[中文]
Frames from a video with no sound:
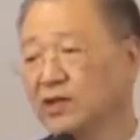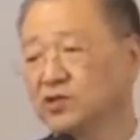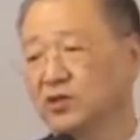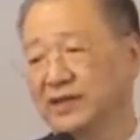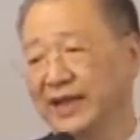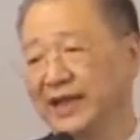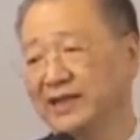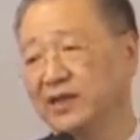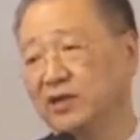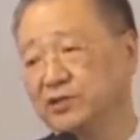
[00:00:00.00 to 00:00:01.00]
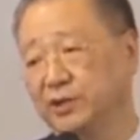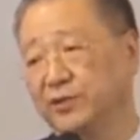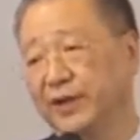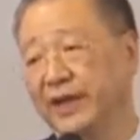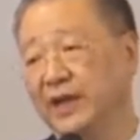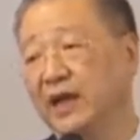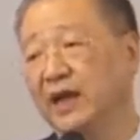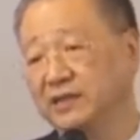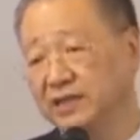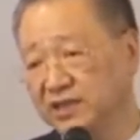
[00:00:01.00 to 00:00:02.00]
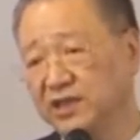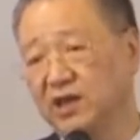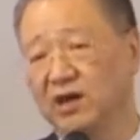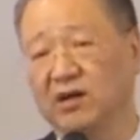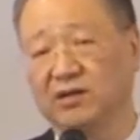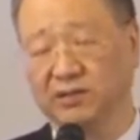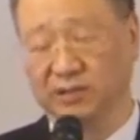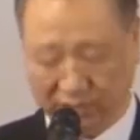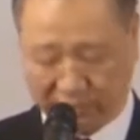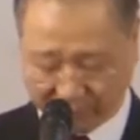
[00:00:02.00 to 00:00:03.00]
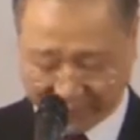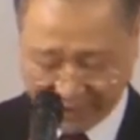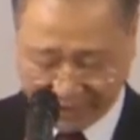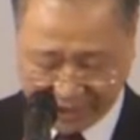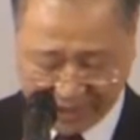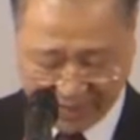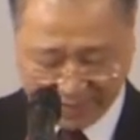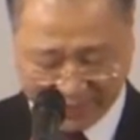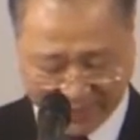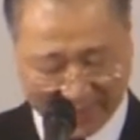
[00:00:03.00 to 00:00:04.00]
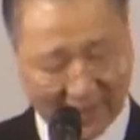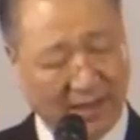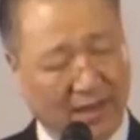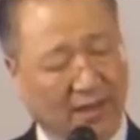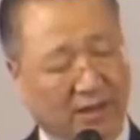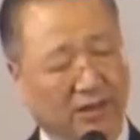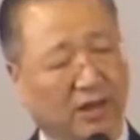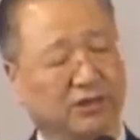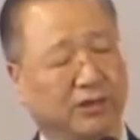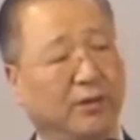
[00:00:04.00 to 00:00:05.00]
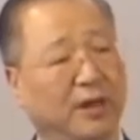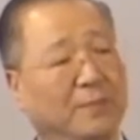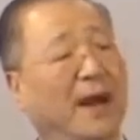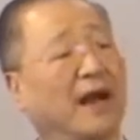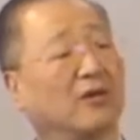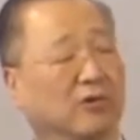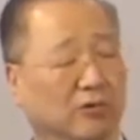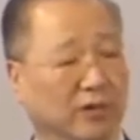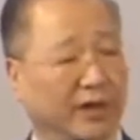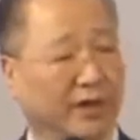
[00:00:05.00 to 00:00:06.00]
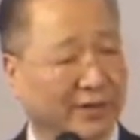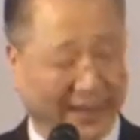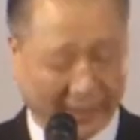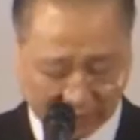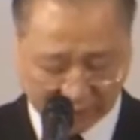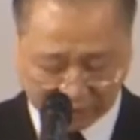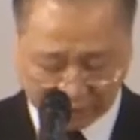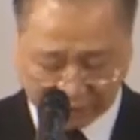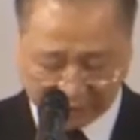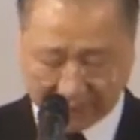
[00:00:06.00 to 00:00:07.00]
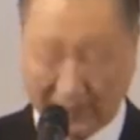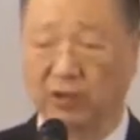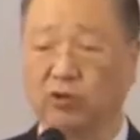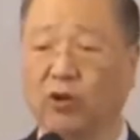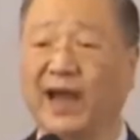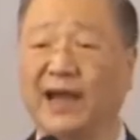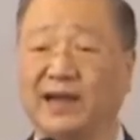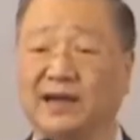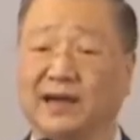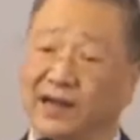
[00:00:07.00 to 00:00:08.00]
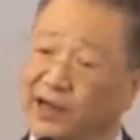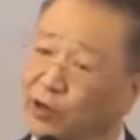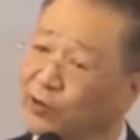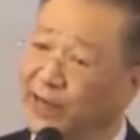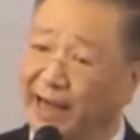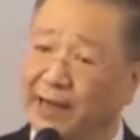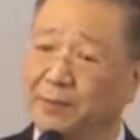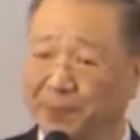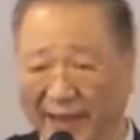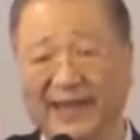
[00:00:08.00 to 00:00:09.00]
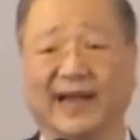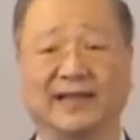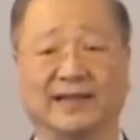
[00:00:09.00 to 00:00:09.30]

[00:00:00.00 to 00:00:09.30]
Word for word: 做人要学会低调，要学会谦卑。要学会把苦留给自己，把快乐留给别人。